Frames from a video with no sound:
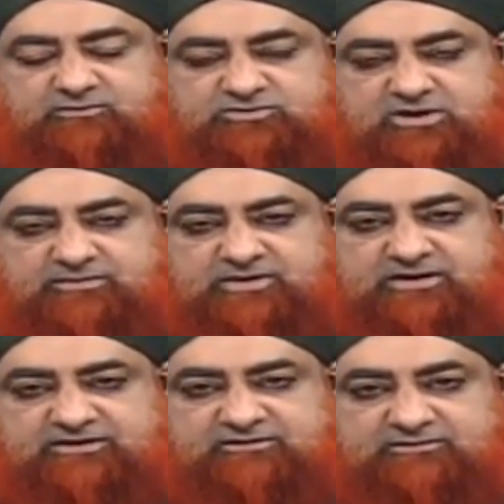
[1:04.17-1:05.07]
के मुताबिक
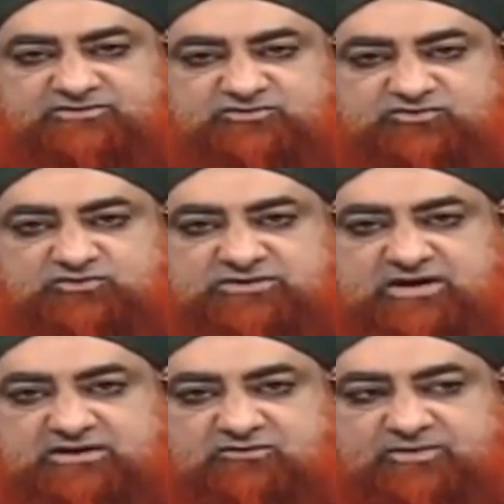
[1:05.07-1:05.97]
ऐसा महसूस होता
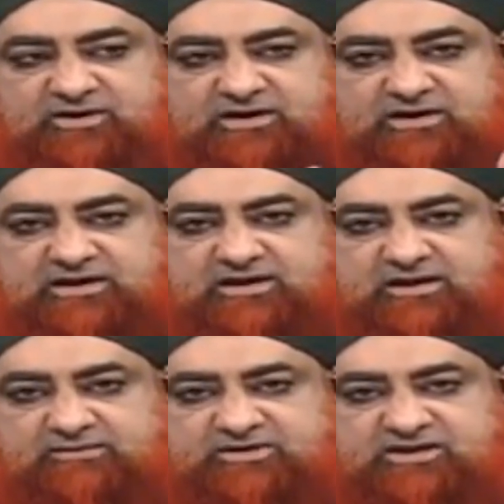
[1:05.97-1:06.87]
है कि वह बग़ैर
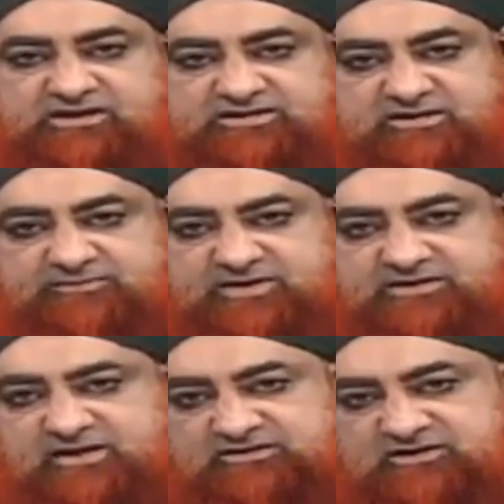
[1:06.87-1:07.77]
अहराम की नीयत के पहले
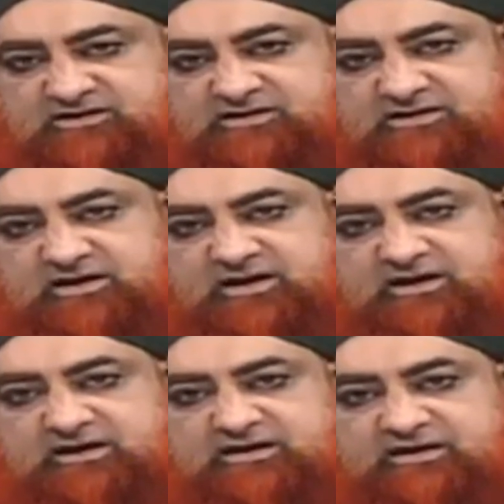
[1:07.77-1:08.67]
दा चली गई
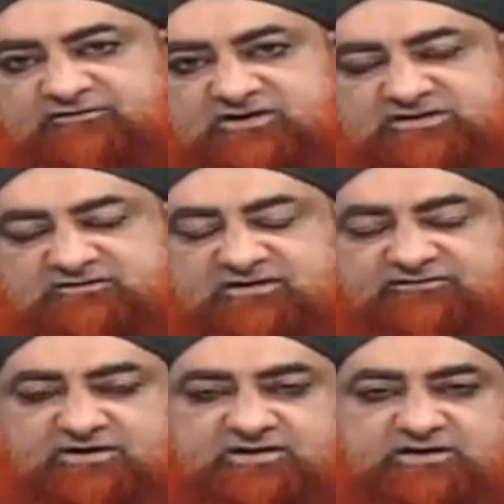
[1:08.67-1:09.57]
नफली
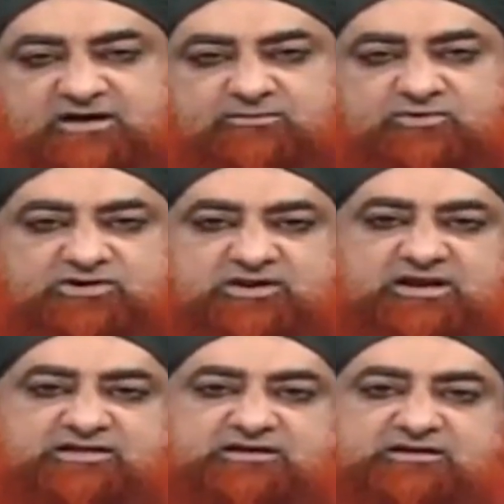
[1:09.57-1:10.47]
तवाफ़ करके अब उन्होंने
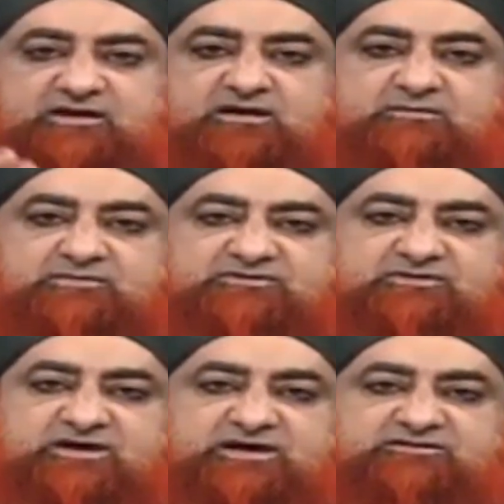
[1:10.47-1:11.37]
इरादा किया कि
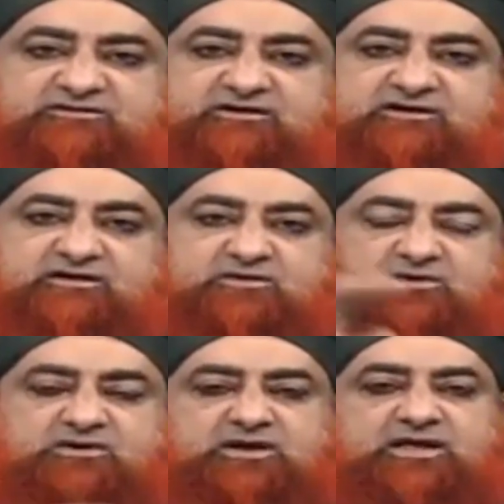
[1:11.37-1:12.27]
मस्जिद आयशा जाकर
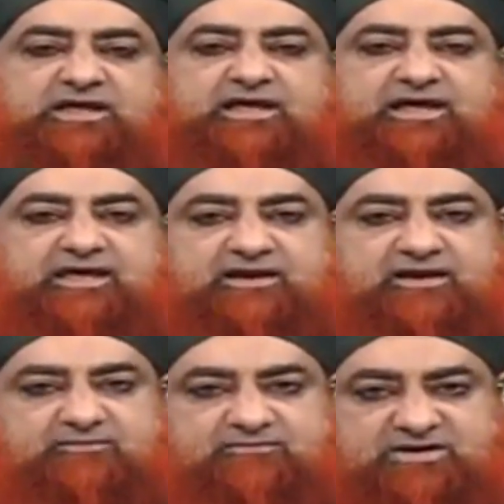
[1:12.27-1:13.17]
और
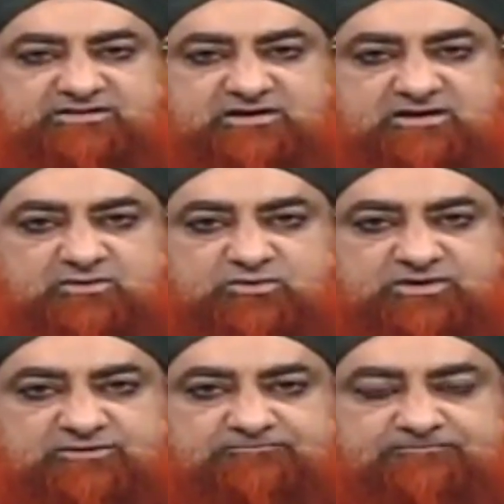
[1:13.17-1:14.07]
अहराम बांध कर
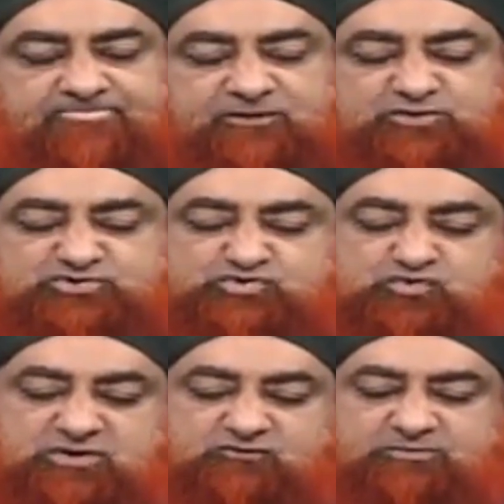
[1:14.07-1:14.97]
आऊँगी तो
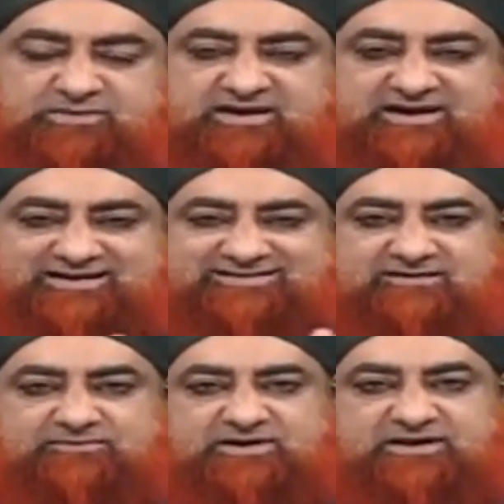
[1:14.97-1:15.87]
चूँकि वो मीकात
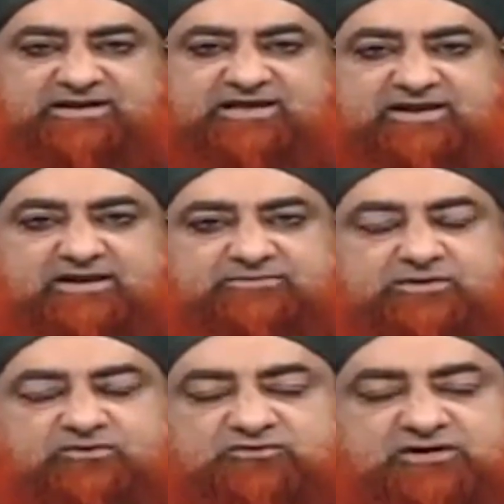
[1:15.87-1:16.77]
से बग़ैर अहराम
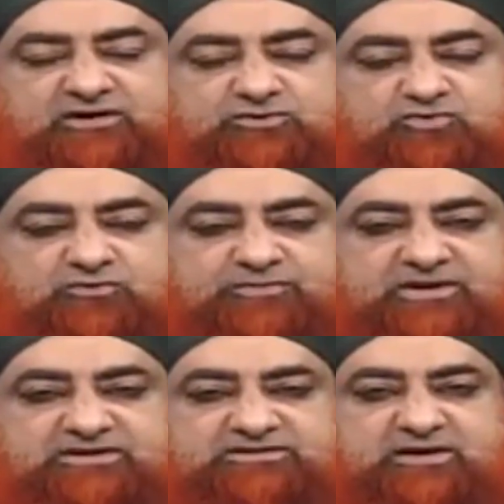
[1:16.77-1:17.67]
के गुजर गई तो उन पर
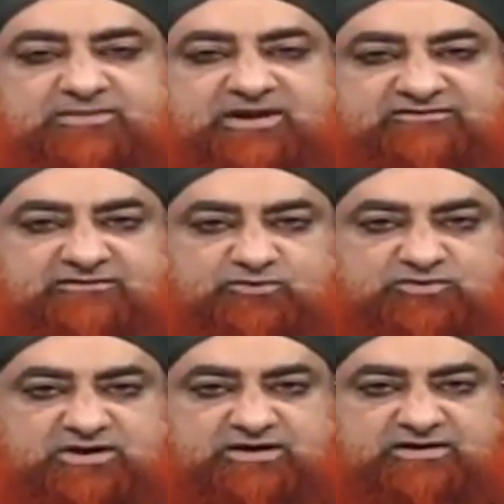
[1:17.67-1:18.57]
एक दम लाजिम हो
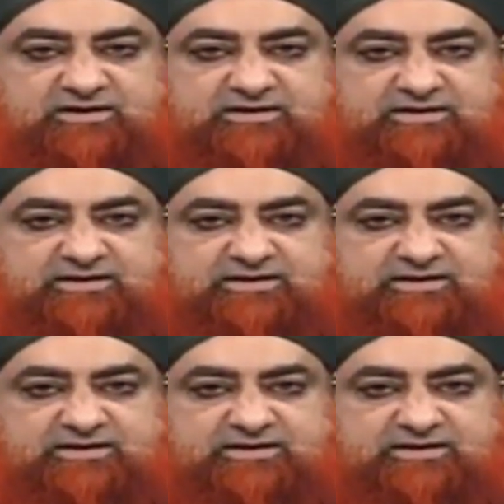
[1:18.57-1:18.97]
जाएगा